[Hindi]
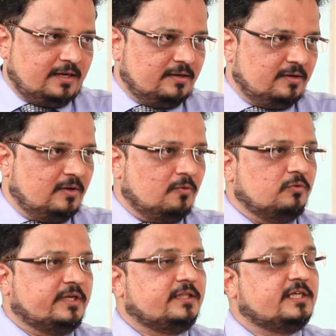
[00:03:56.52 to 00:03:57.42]
है
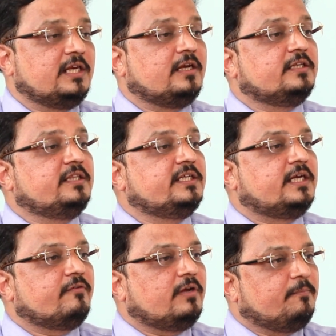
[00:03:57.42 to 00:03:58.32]
उनके दी दी
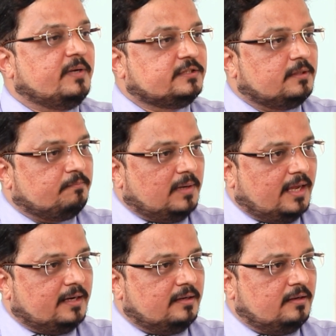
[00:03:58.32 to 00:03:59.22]
जाने वाली पेंशन
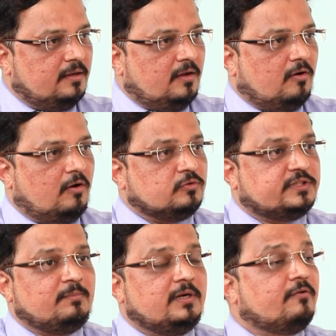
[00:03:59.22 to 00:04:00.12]
प्लान और
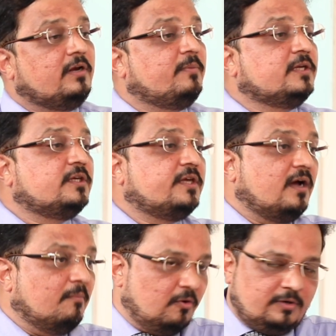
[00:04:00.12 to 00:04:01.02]
उनसे मिलने वाली पेंशन की
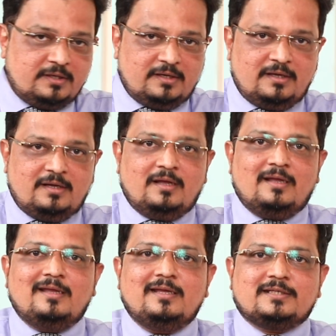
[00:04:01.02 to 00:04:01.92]
अमाउंट
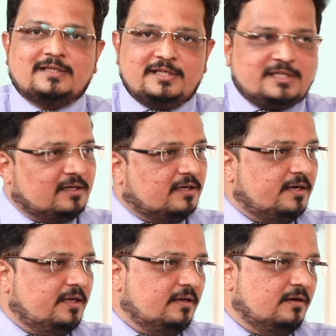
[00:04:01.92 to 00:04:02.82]
इसकी
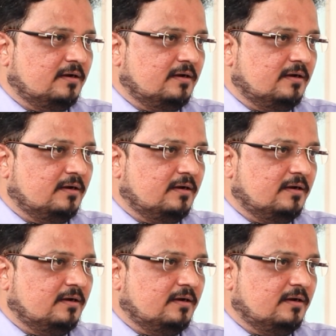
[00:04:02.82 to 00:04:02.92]
जानकारी